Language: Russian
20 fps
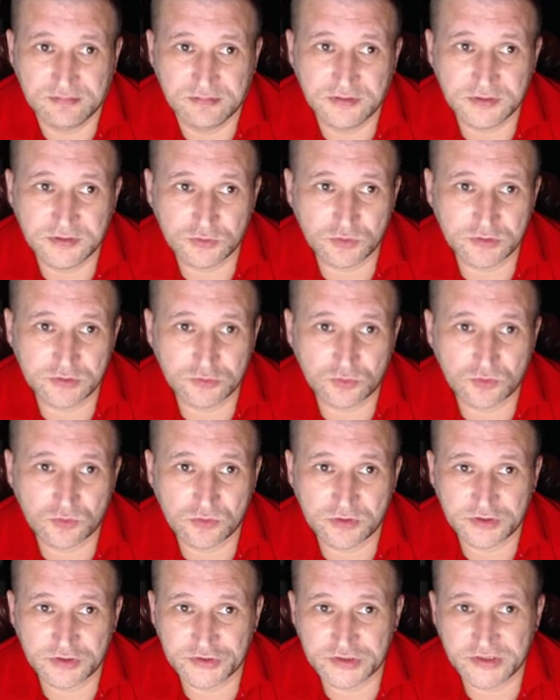И то, и
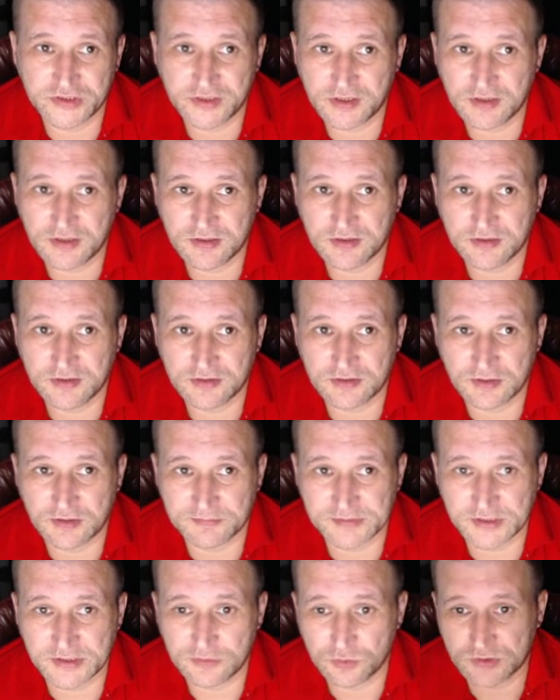другое расширение, это
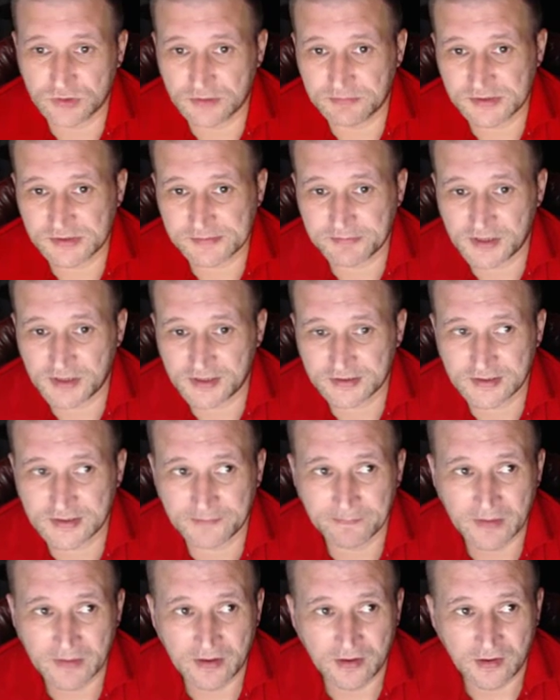абсолютно
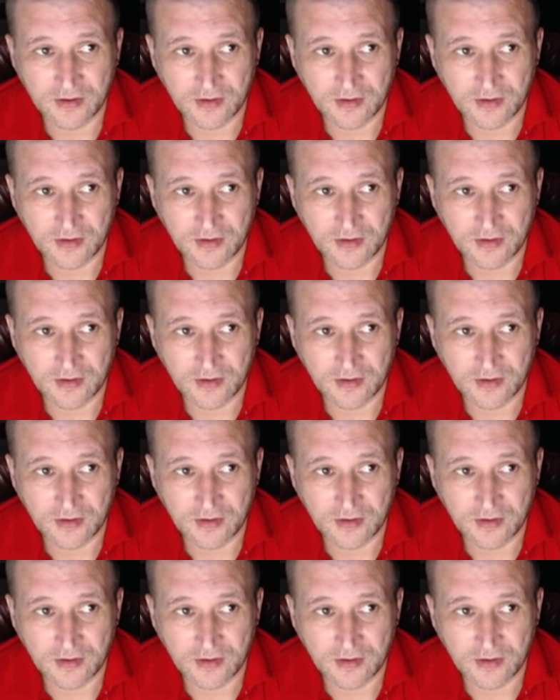бесплатно.